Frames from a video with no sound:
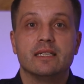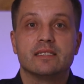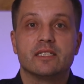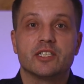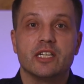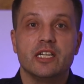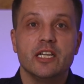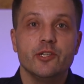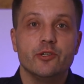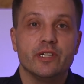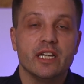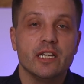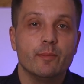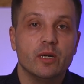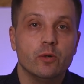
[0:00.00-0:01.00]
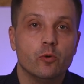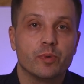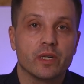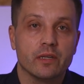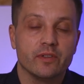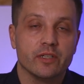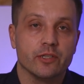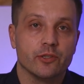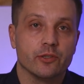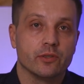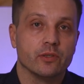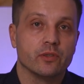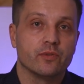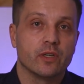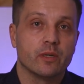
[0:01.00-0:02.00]
К сожалению, я не могу проверить
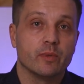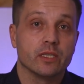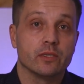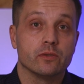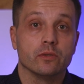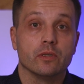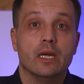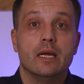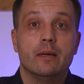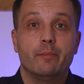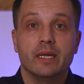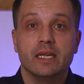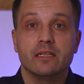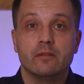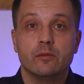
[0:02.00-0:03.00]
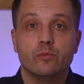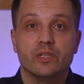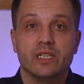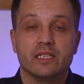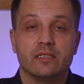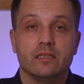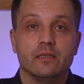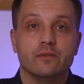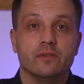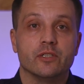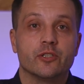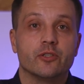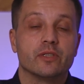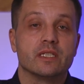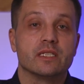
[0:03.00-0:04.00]
эту информацию, Поэтому, если вы
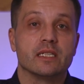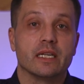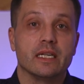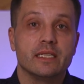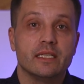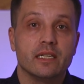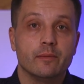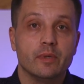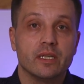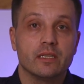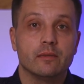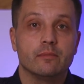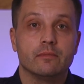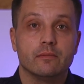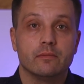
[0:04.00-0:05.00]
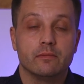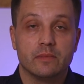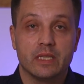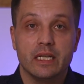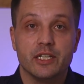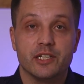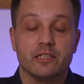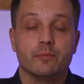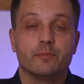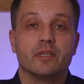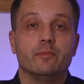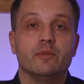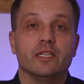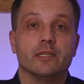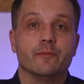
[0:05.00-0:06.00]
что-то знаете об этом на личном
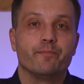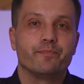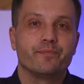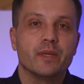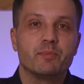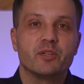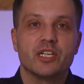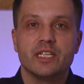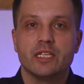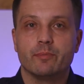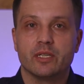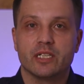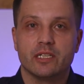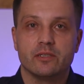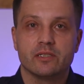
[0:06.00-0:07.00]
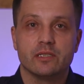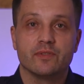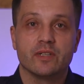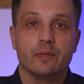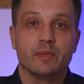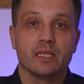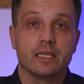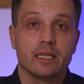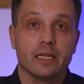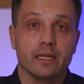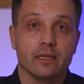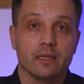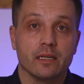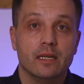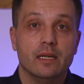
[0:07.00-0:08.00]
примере, напишите, пожалуйста, в
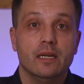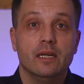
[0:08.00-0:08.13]
комментариях.